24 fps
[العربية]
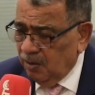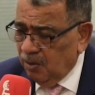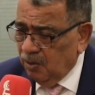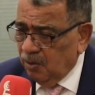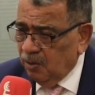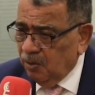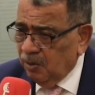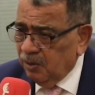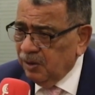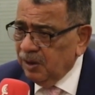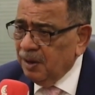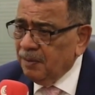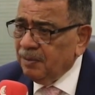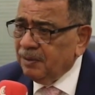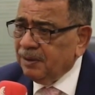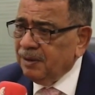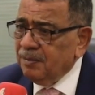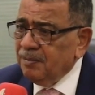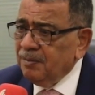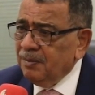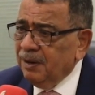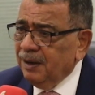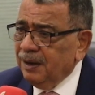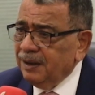
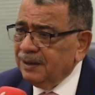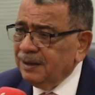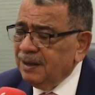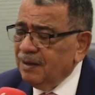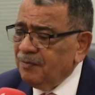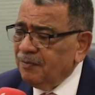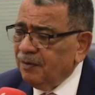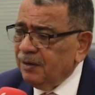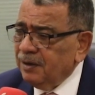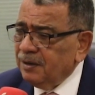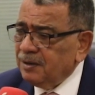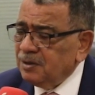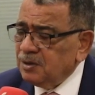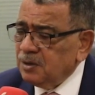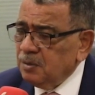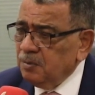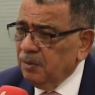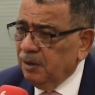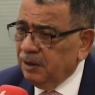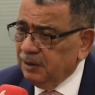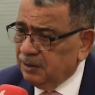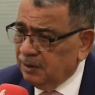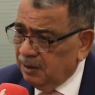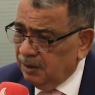ويمكن بعد يفقد
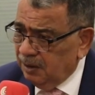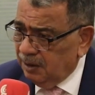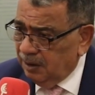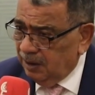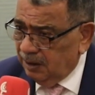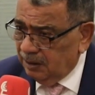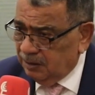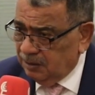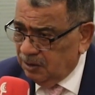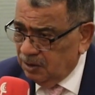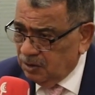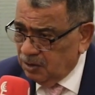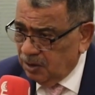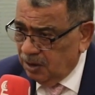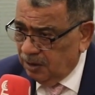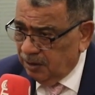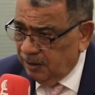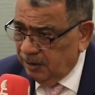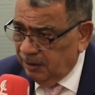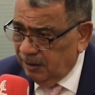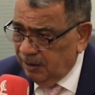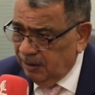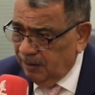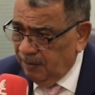سمعته
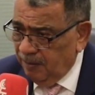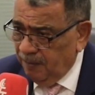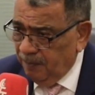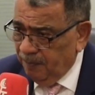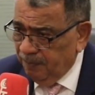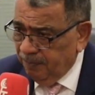التجاريه